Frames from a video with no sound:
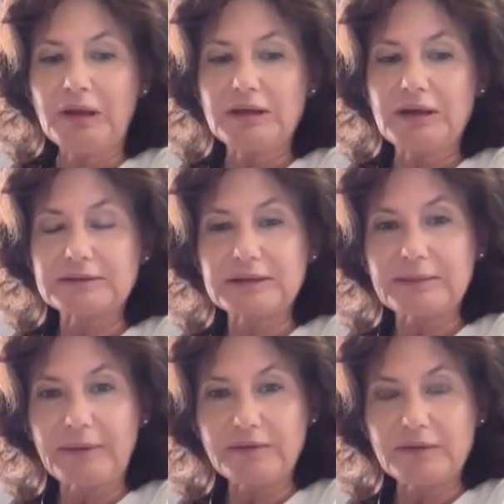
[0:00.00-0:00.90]
jak tak
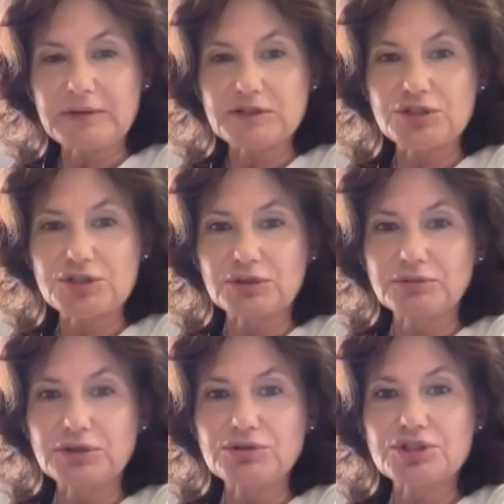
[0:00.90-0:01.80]
naprawdę ma
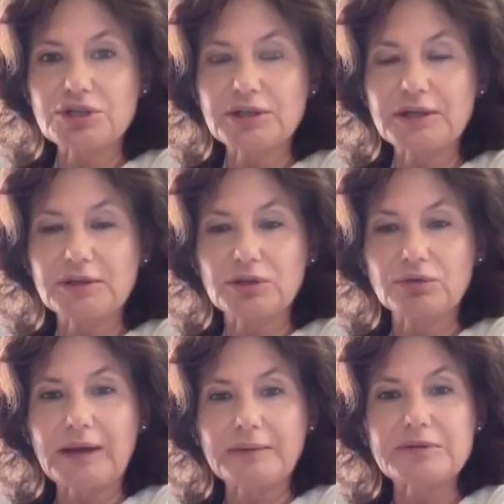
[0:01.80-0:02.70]
zniszczoną nie dość, że
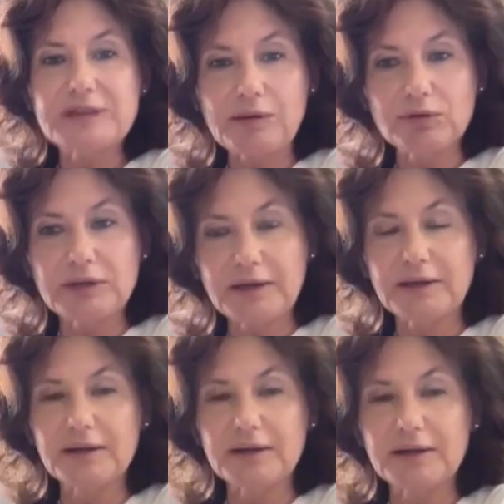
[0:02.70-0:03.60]
jedną jakby całą
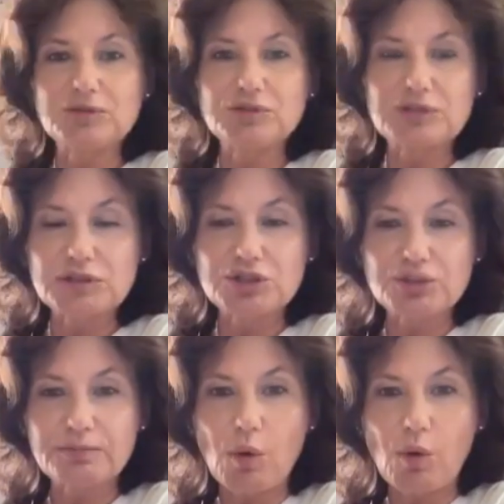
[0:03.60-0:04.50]
nerkę, to bardzo
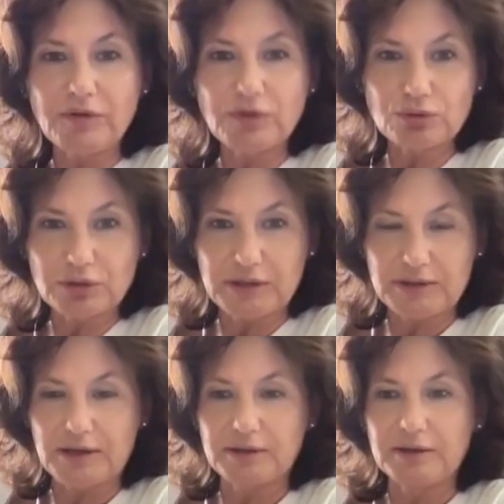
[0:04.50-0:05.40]
często jeszcze połowę
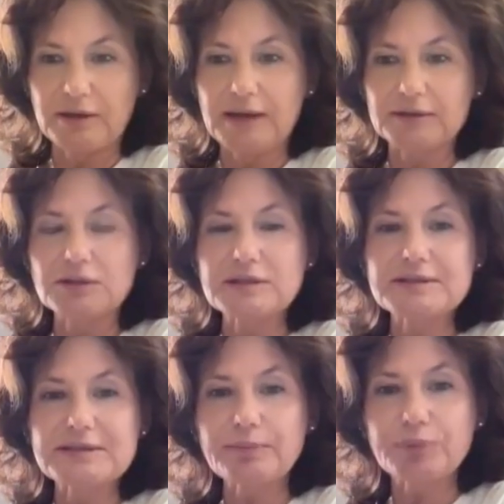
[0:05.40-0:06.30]
drugiej nerki, a to
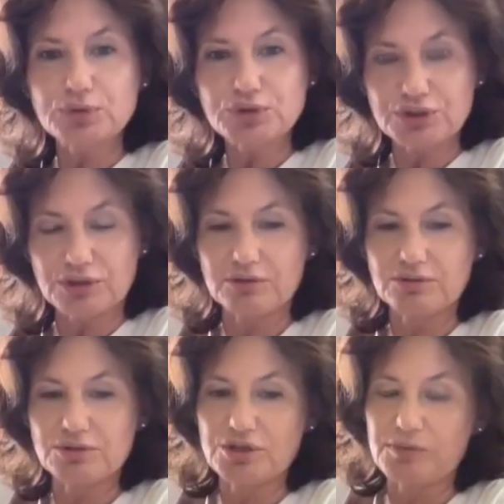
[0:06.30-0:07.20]
jest za
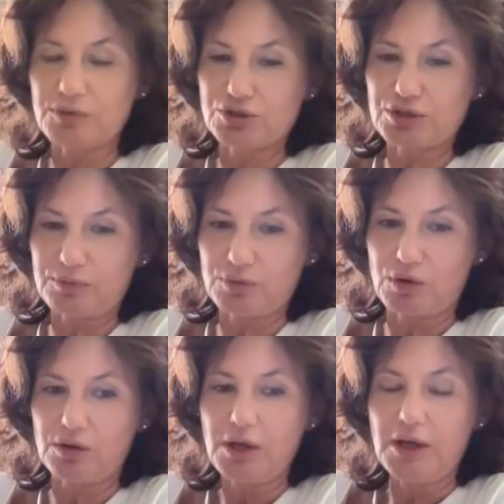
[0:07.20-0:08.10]
późno, żeby można
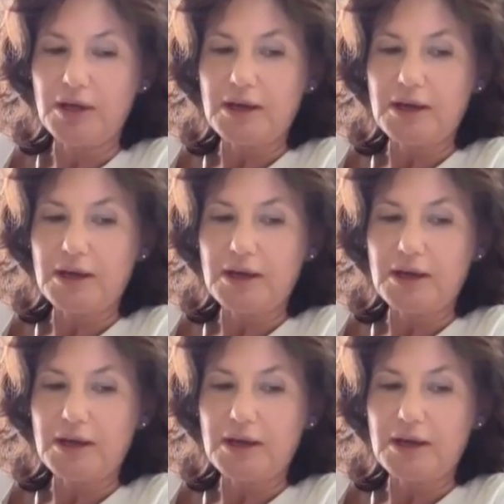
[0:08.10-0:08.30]
było